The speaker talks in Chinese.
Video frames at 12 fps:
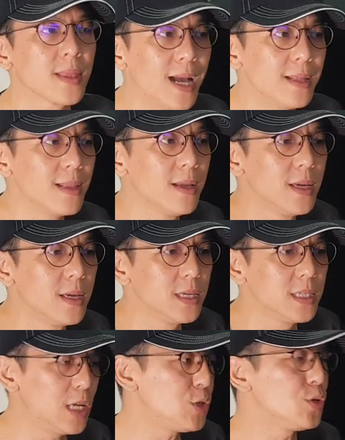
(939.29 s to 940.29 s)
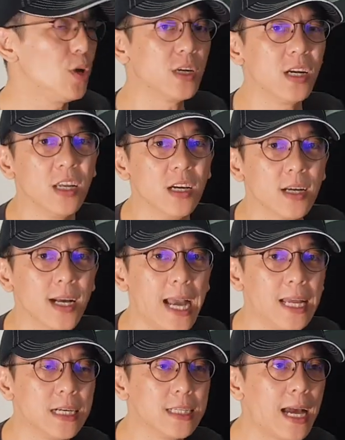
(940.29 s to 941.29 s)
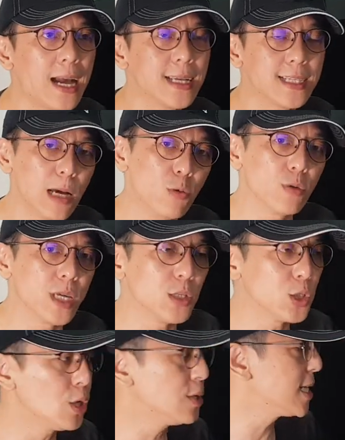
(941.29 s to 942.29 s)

那也许有可能开了大概三五年之后，